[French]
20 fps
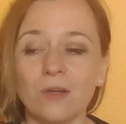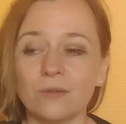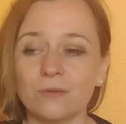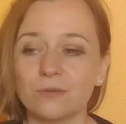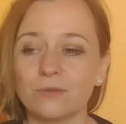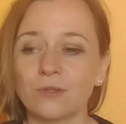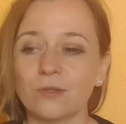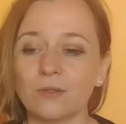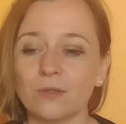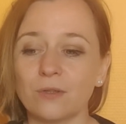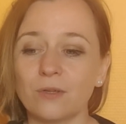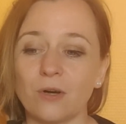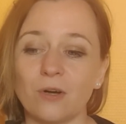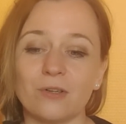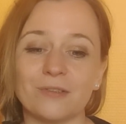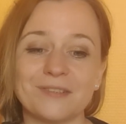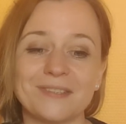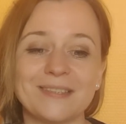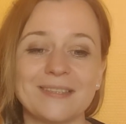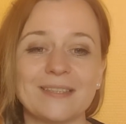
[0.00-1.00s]
de
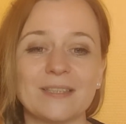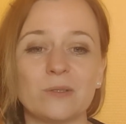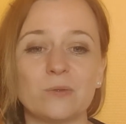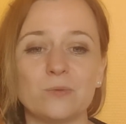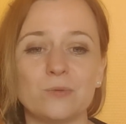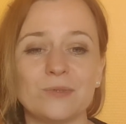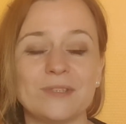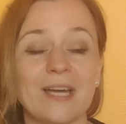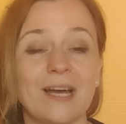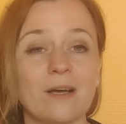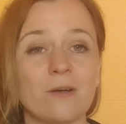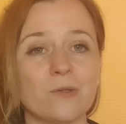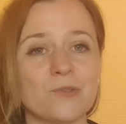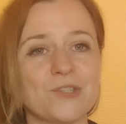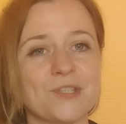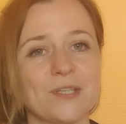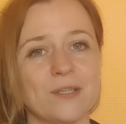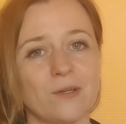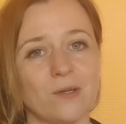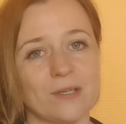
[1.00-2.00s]
grandir ou
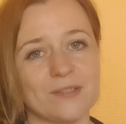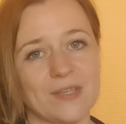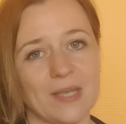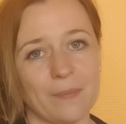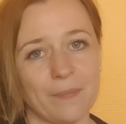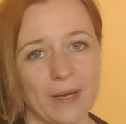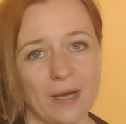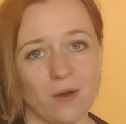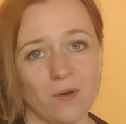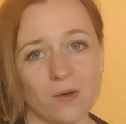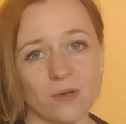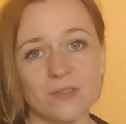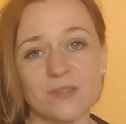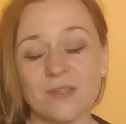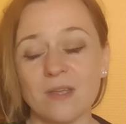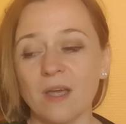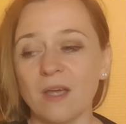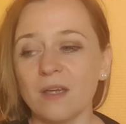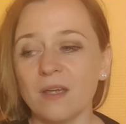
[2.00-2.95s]
d'arranger leurs apparences,